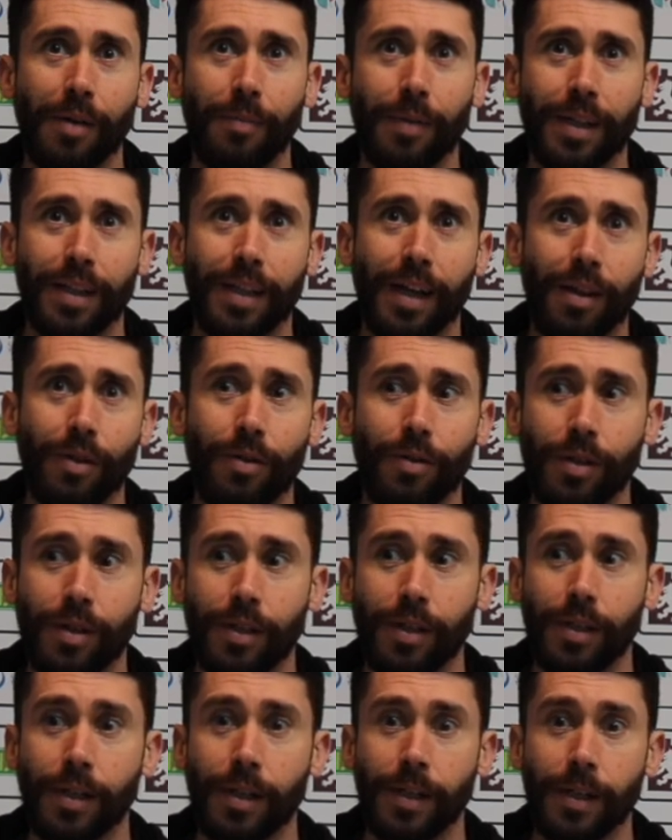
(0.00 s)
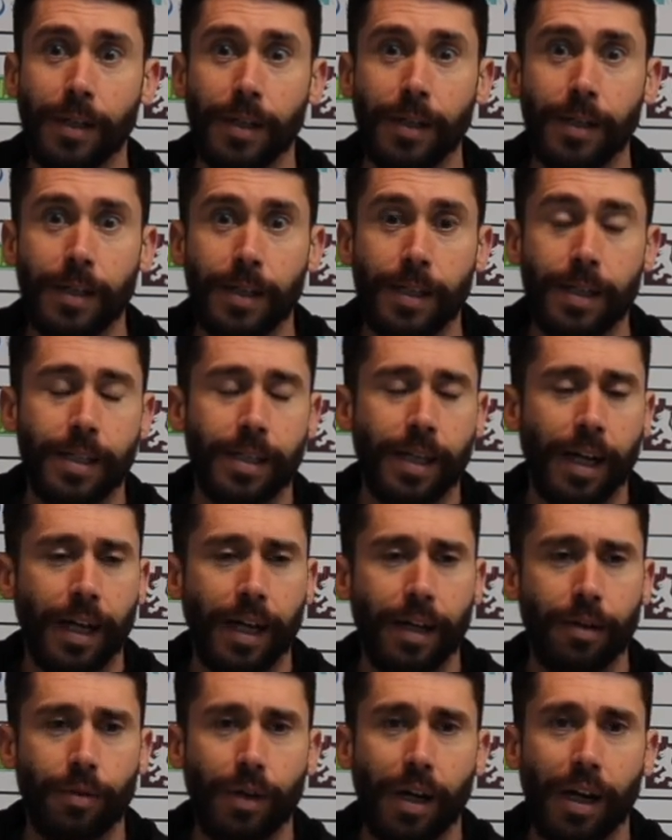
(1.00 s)
apretado y,
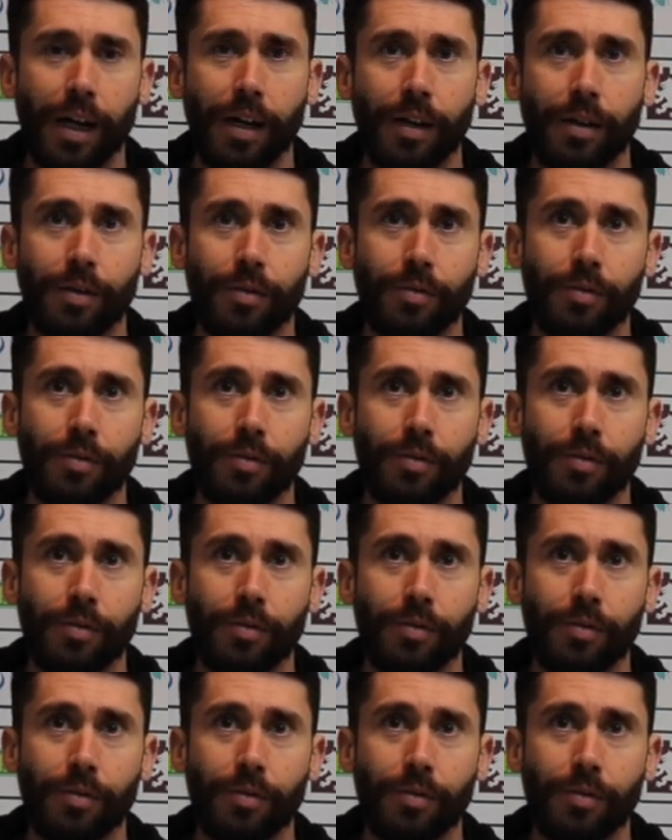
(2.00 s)
sacar una,